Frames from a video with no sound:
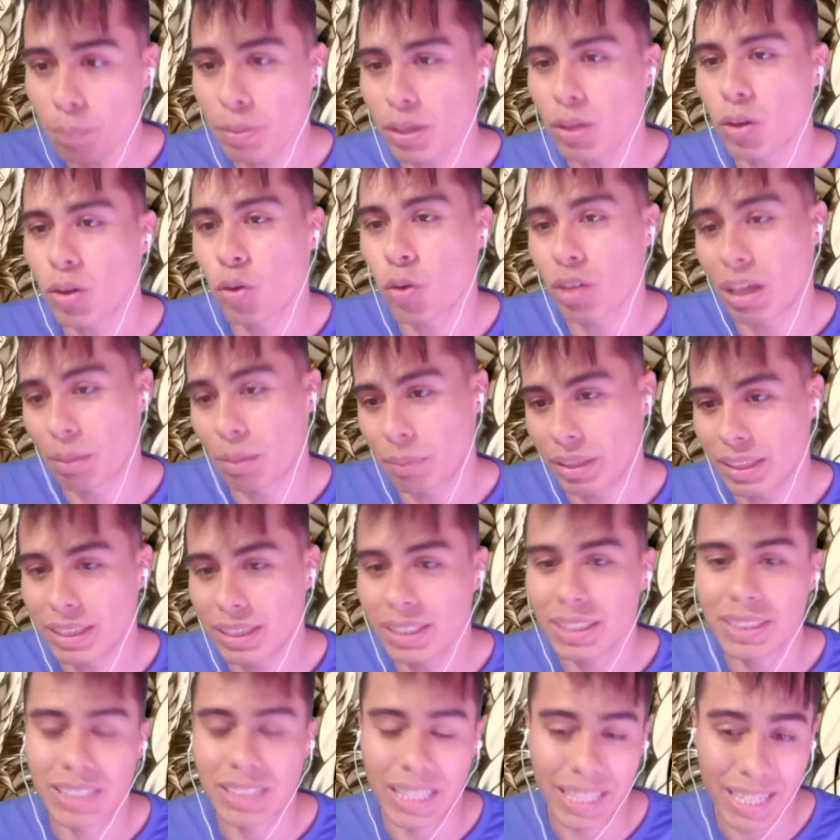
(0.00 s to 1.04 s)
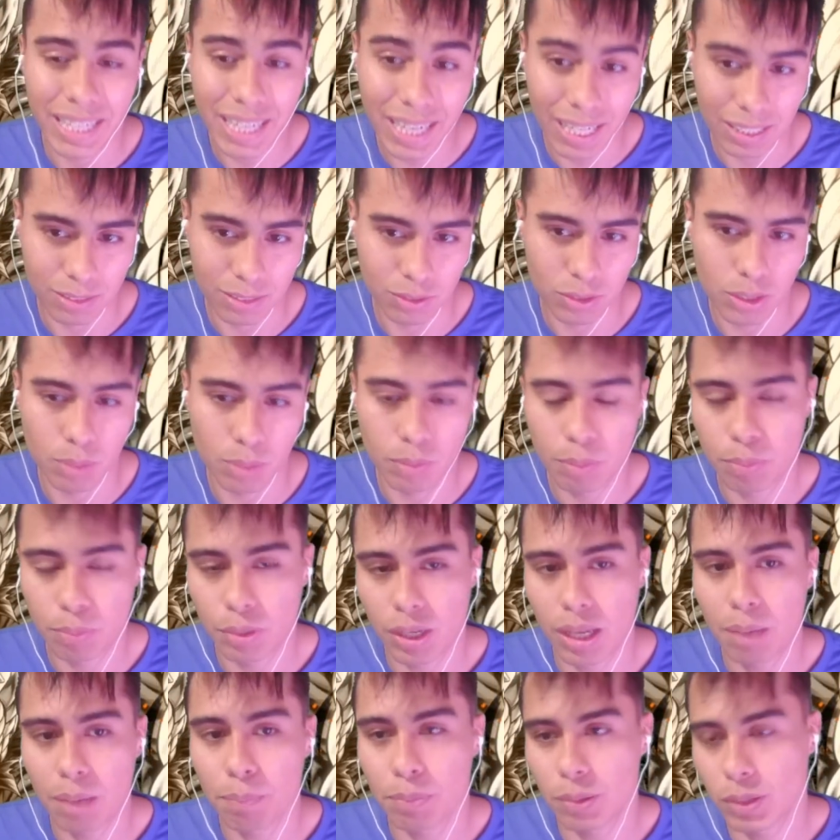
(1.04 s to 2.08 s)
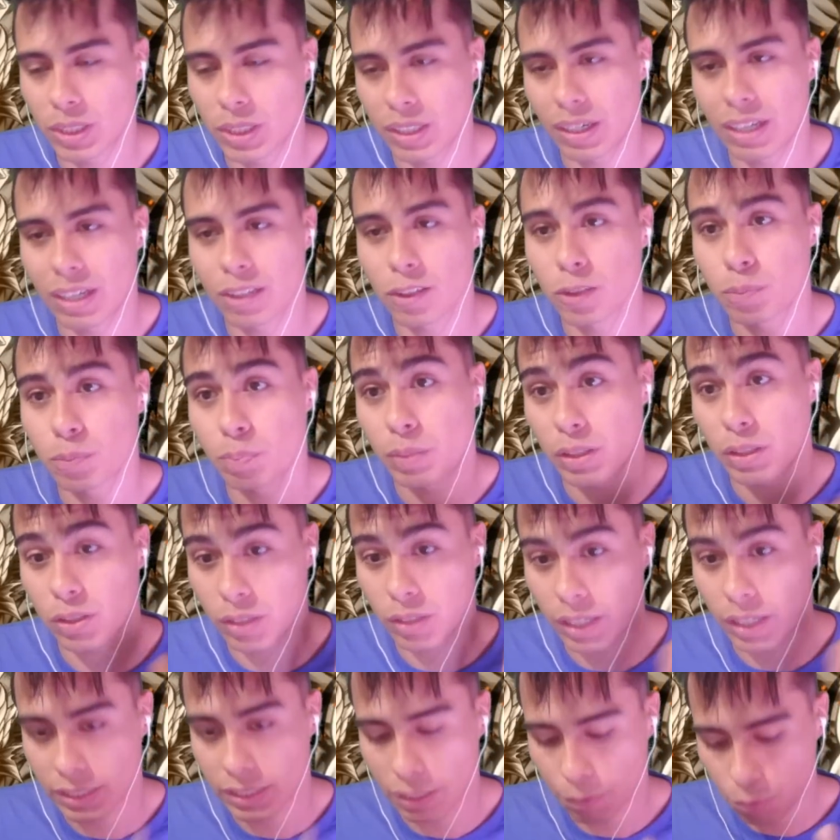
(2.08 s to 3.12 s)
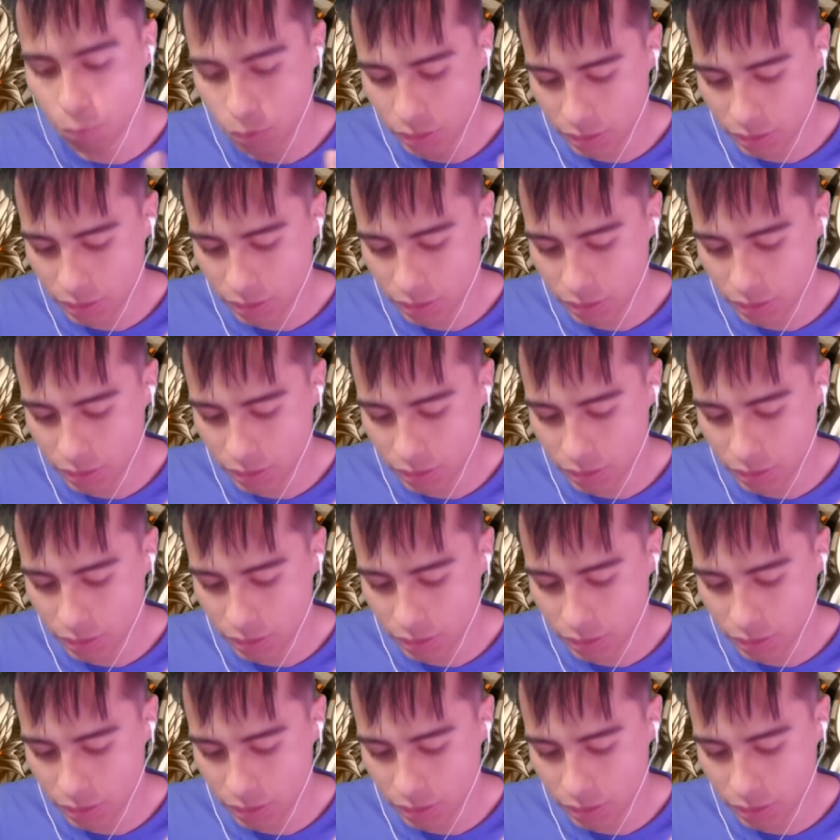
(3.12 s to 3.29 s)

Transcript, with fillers: pero obviamente si hay casos, como por ejemplo llevar los personajes a full